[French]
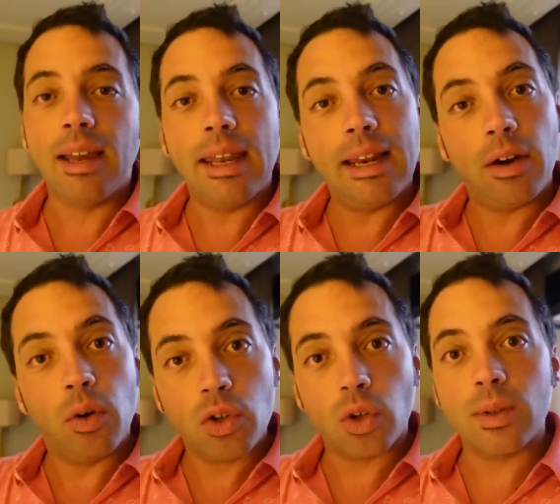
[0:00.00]
et là
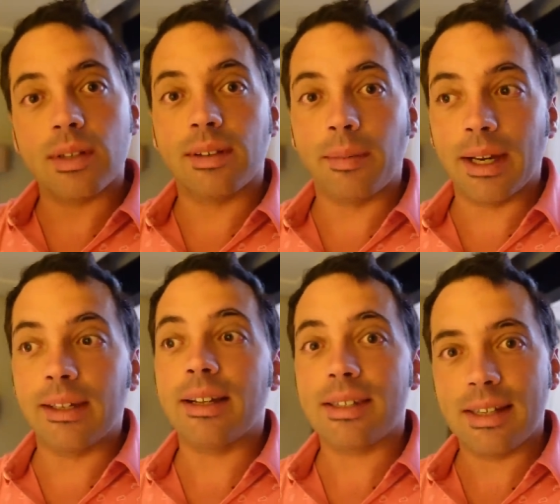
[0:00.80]
aujourd'hui Santa
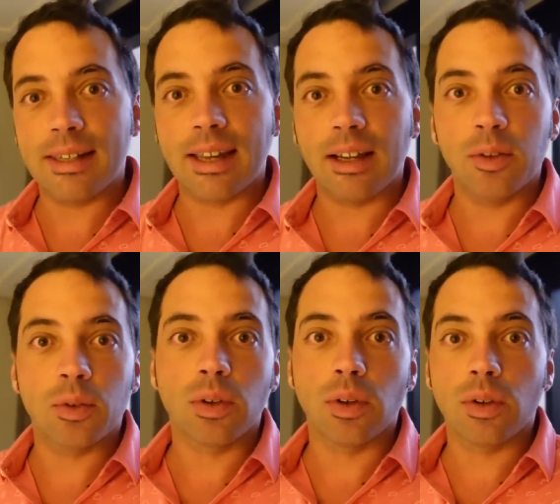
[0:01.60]
Marina c'est le cas
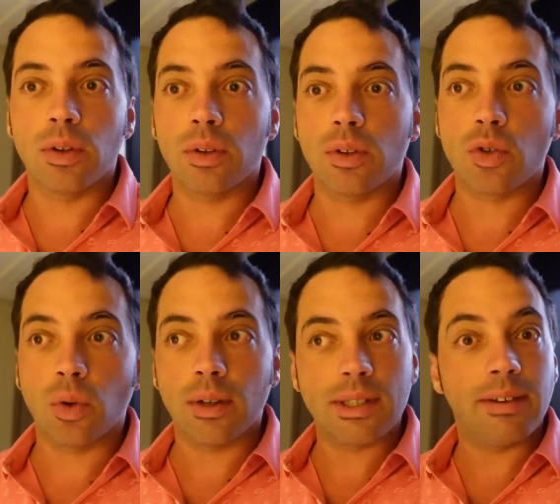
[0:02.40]
donc euh, je
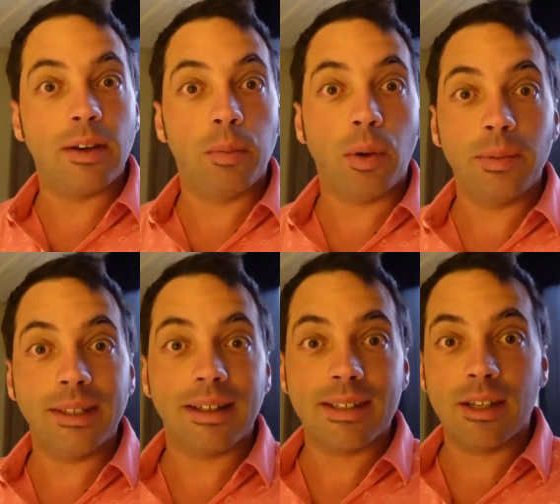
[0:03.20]
crois ça va être le premier
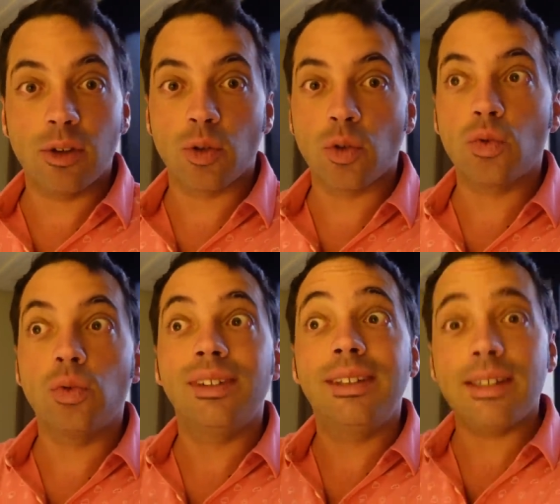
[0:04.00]
tracé que je
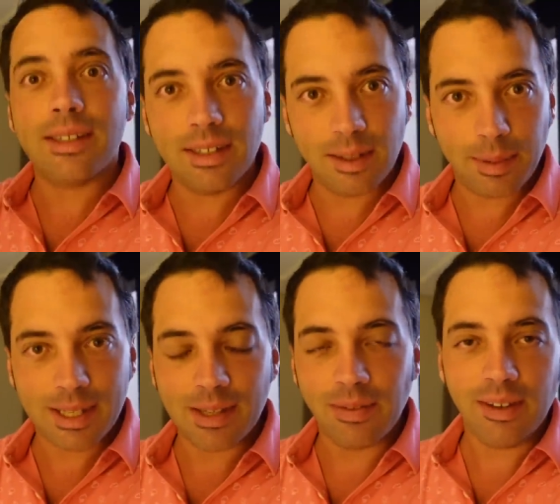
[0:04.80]
joue dessiné par
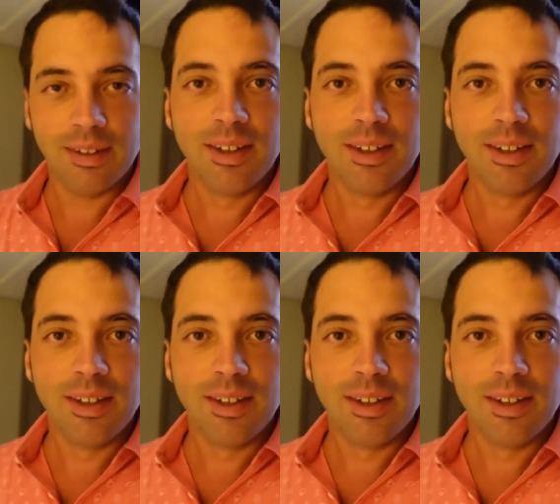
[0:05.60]
CV